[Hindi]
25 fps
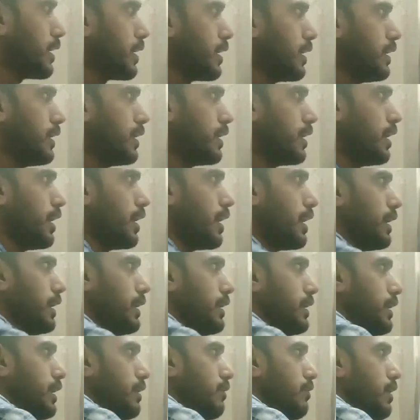कर लिया
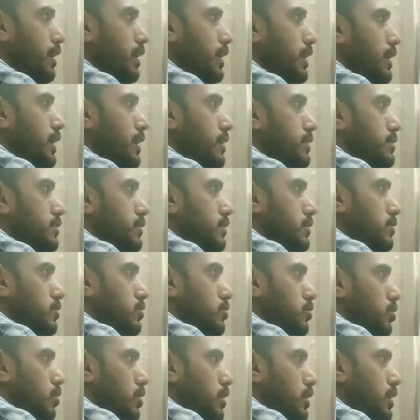ये वाली एक्सिस
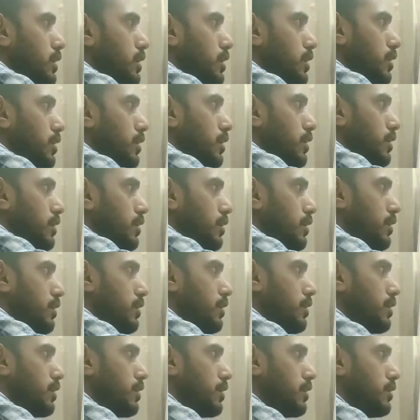जो है
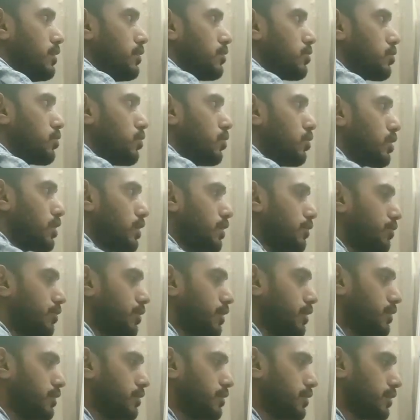इसको
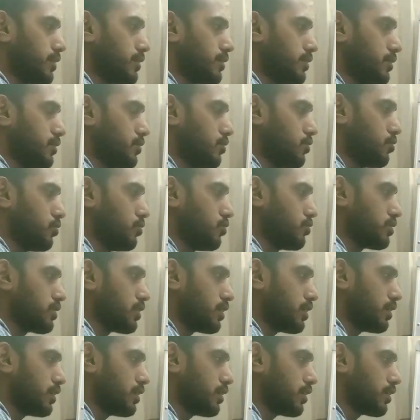रेफरेंस एक्सिस चूज
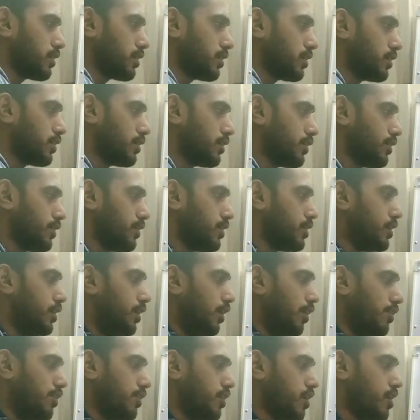कर
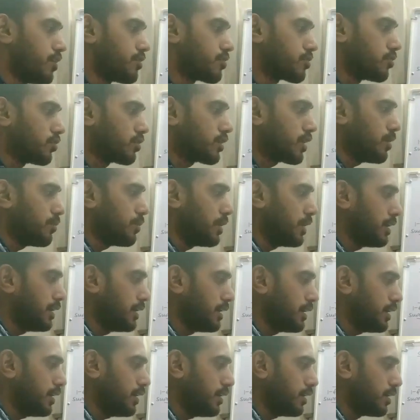लिया इसको क्या मान
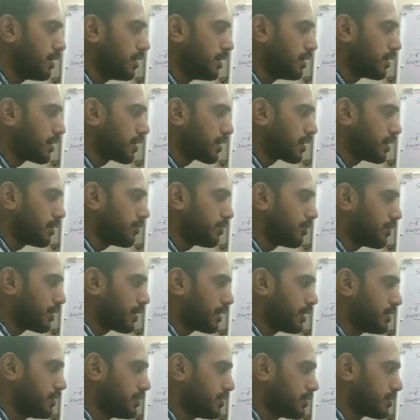लिया
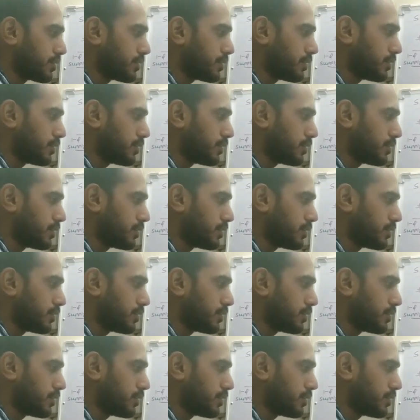रेफरेंस